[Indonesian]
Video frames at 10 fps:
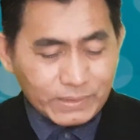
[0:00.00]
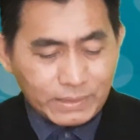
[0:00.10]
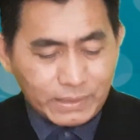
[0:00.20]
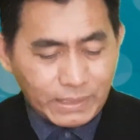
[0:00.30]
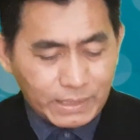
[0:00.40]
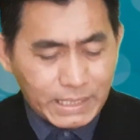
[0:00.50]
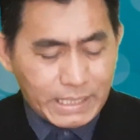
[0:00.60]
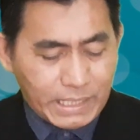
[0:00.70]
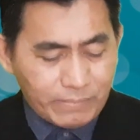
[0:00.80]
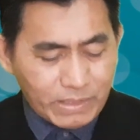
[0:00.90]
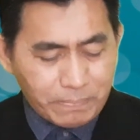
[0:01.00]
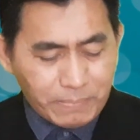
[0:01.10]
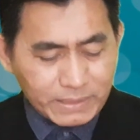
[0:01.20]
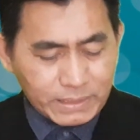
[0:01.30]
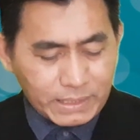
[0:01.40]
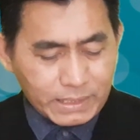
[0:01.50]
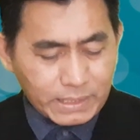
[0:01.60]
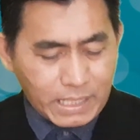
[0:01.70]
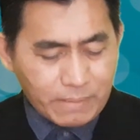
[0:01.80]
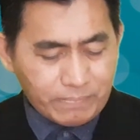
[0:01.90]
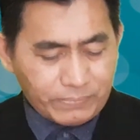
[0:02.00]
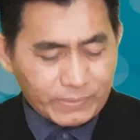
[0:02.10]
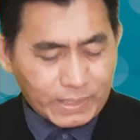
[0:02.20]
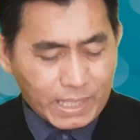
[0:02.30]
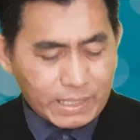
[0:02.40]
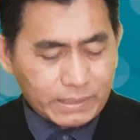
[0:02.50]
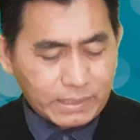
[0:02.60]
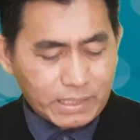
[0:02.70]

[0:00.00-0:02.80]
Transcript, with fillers: Di Nehemia pasal yang ke-6, ayat yang